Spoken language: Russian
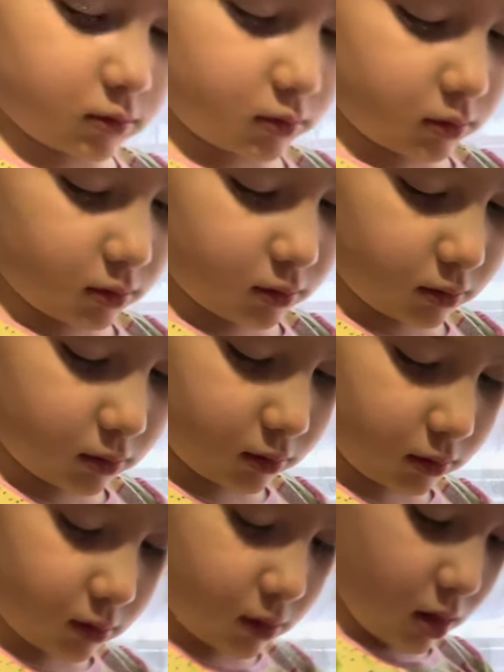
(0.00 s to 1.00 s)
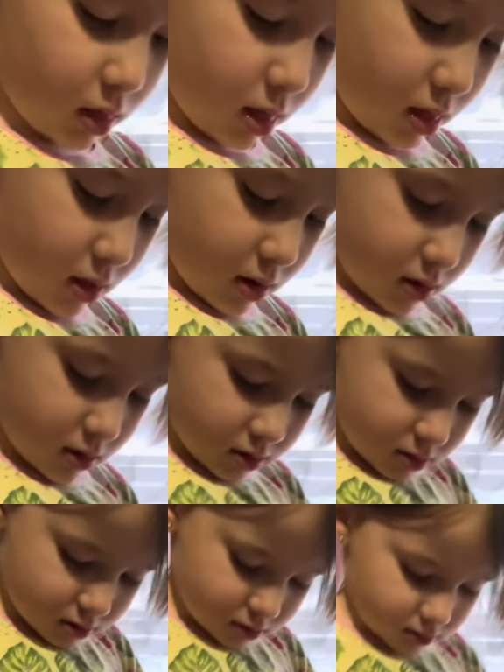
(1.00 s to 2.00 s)
запеченные тени? Для
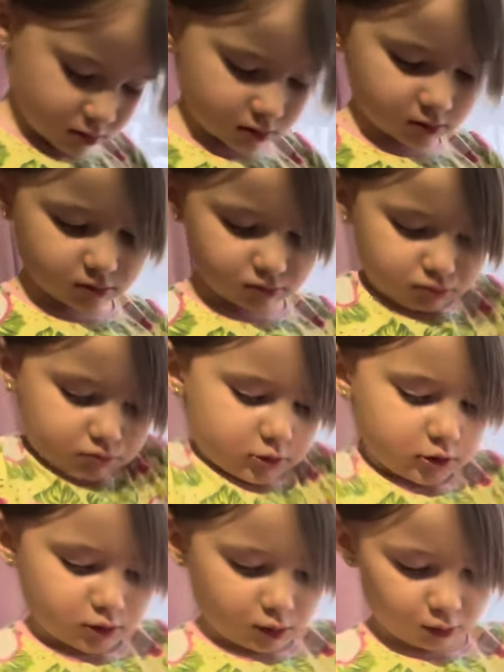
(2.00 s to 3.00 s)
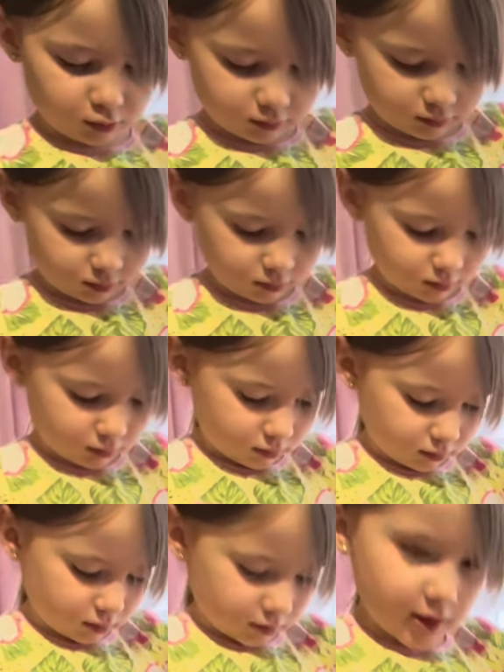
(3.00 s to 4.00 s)
кого? Для
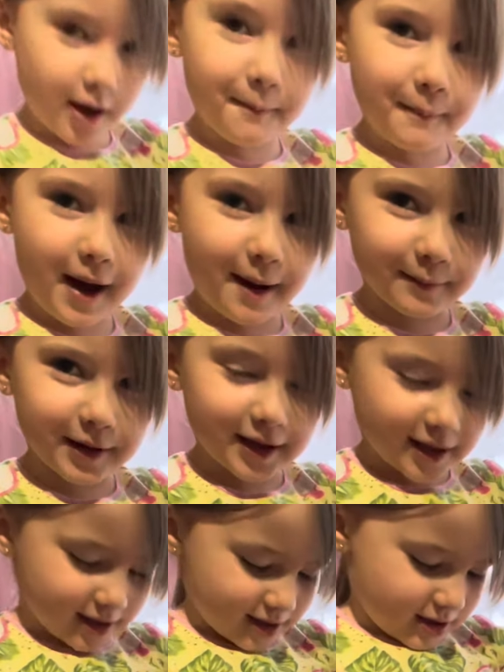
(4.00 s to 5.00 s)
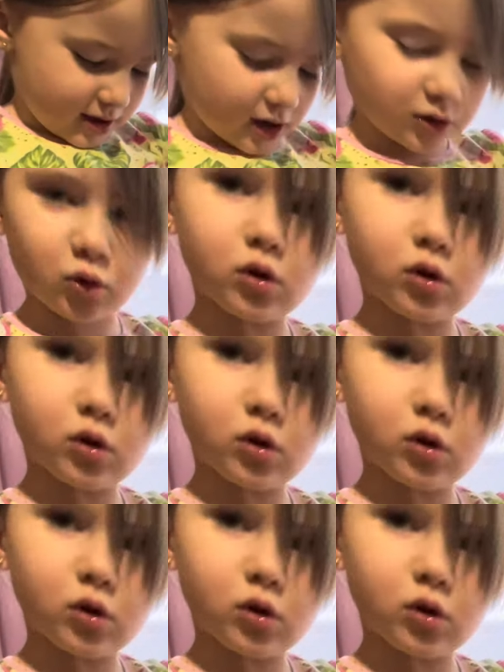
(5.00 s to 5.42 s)
мамы. Для мамы. У меня были такие а